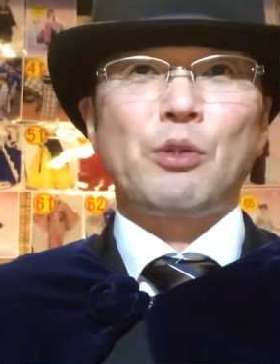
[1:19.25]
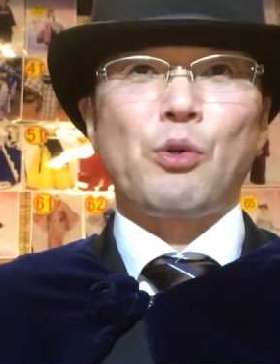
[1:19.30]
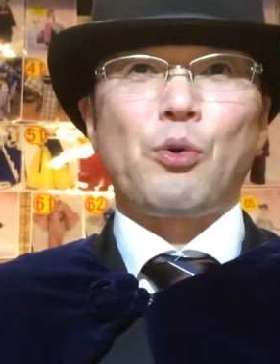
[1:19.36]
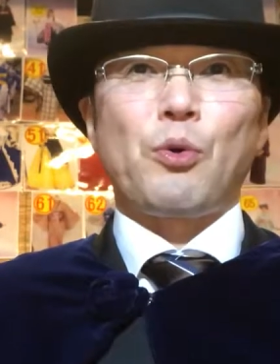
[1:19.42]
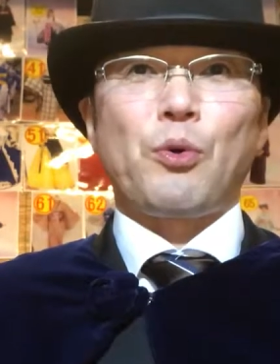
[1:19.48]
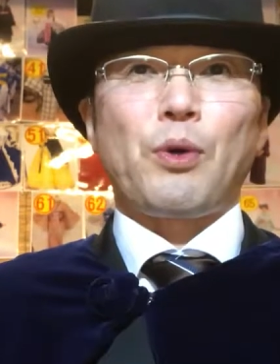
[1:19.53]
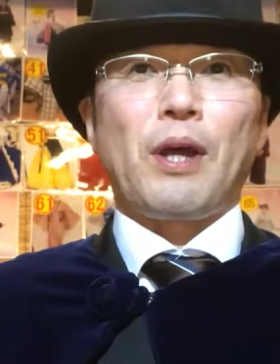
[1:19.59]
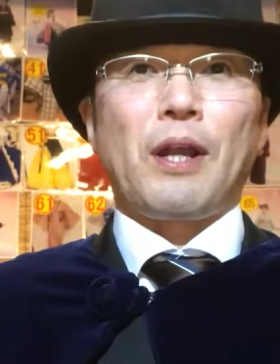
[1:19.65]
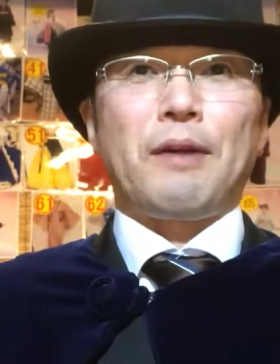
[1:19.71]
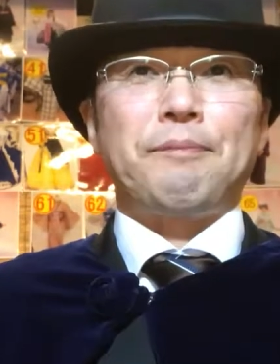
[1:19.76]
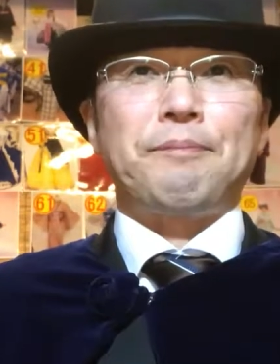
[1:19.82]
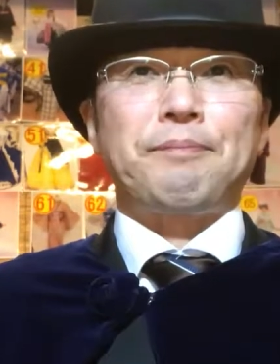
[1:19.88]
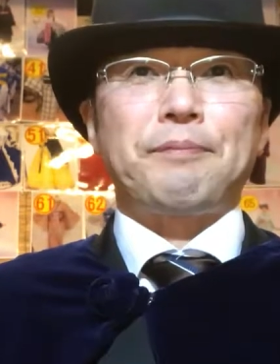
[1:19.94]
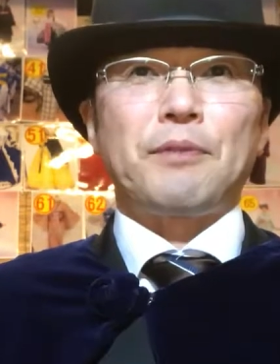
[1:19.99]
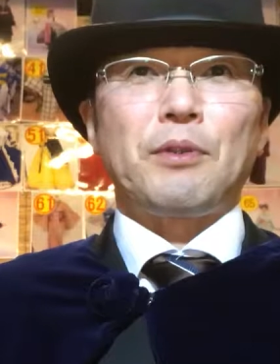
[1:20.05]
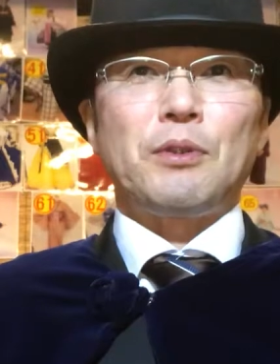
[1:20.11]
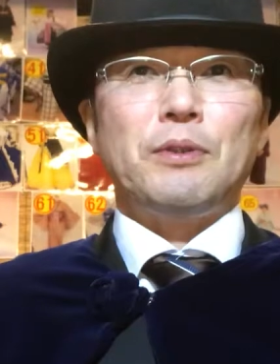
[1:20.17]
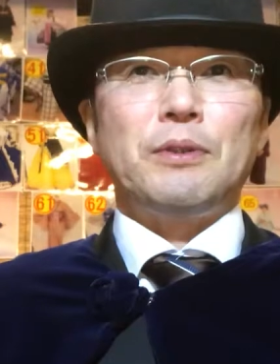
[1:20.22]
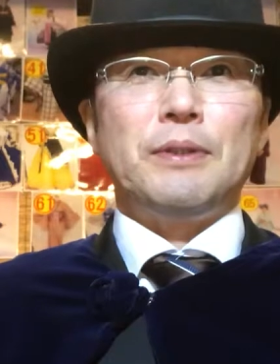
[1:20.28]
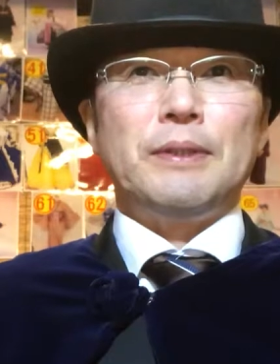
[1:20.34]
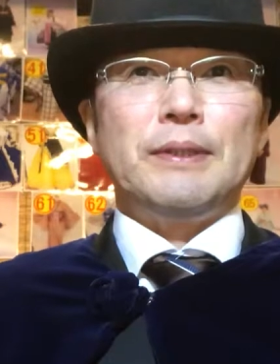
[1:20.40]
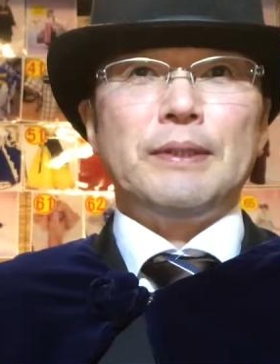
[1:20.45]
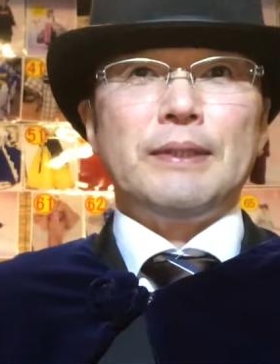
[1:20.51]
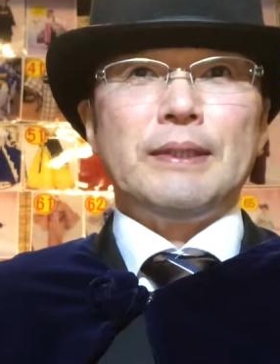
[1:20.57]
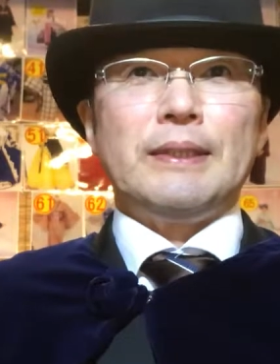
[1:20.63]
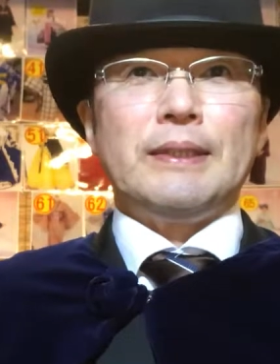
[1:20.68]
心から
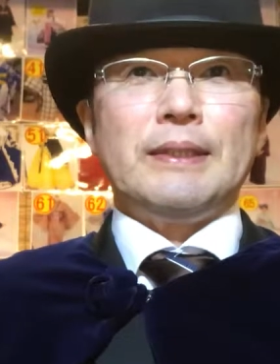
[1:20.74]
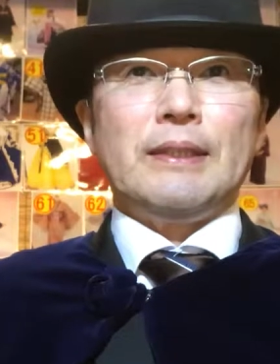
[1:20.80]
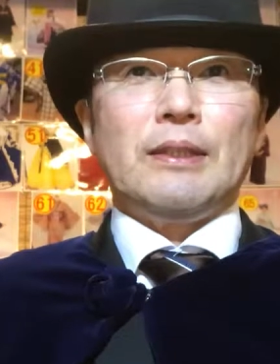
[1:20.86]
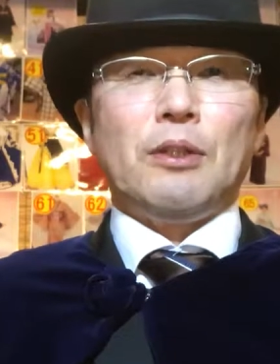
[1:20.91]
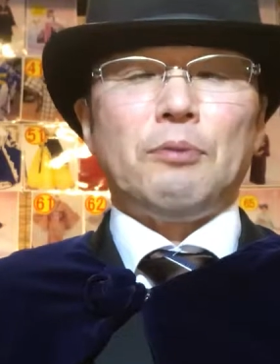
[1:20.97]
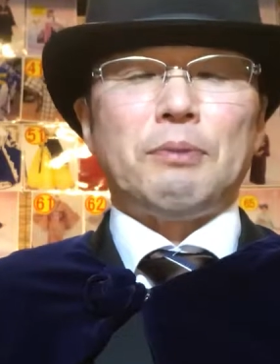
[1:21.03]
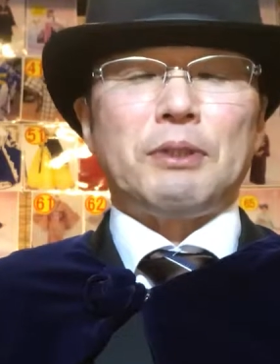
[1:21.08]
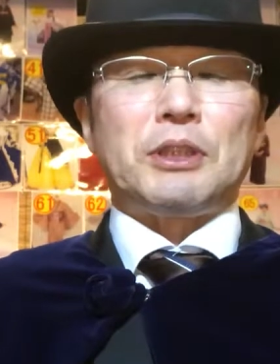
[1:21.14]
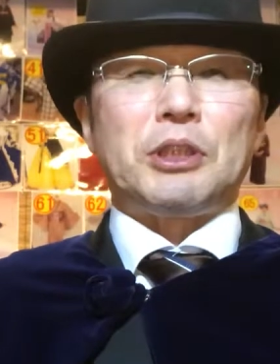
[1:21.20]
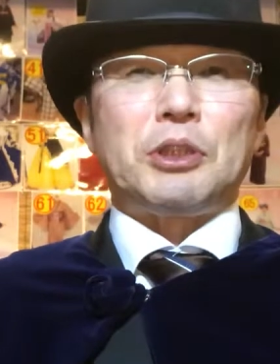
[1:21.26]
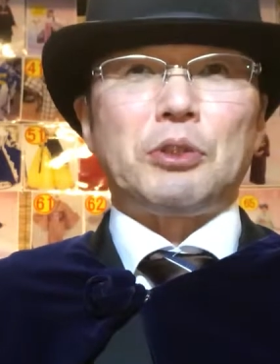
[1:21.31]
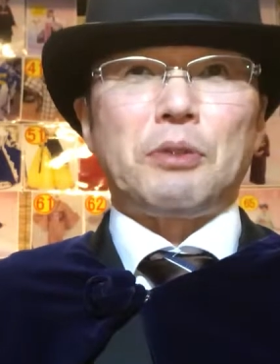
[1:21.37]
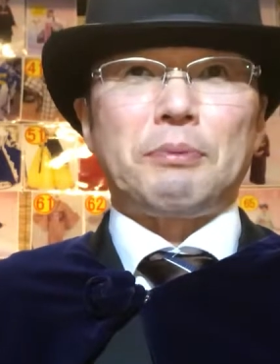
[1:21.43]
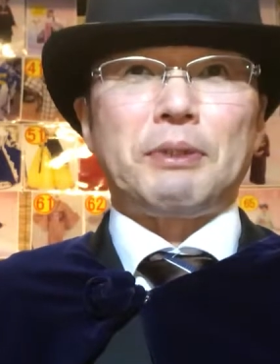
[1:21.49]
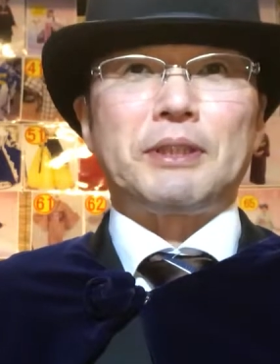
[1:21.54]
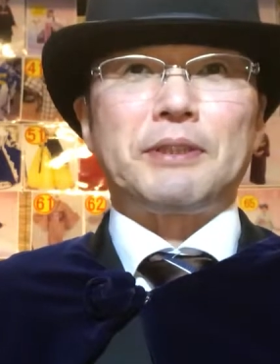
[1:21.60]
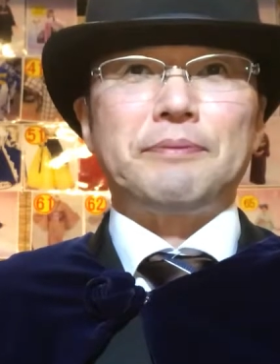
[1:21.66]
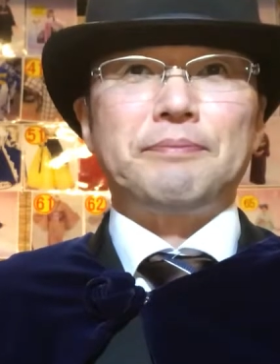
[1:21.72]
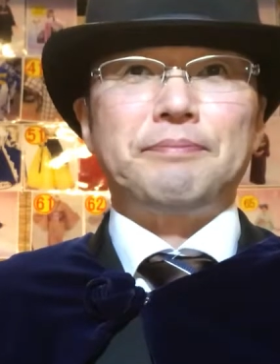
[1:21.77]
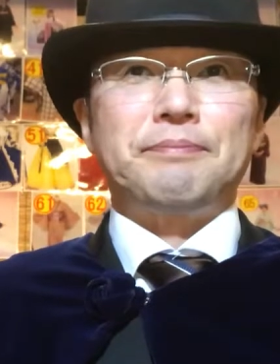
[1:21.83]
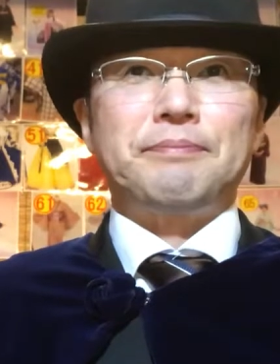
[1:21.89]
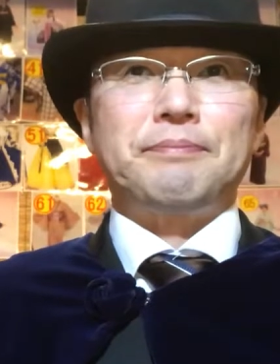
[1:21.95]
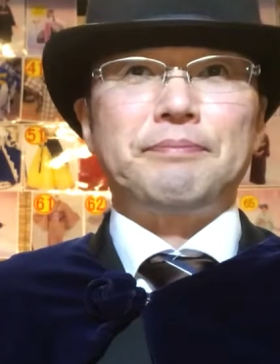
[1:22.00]
お待ちしております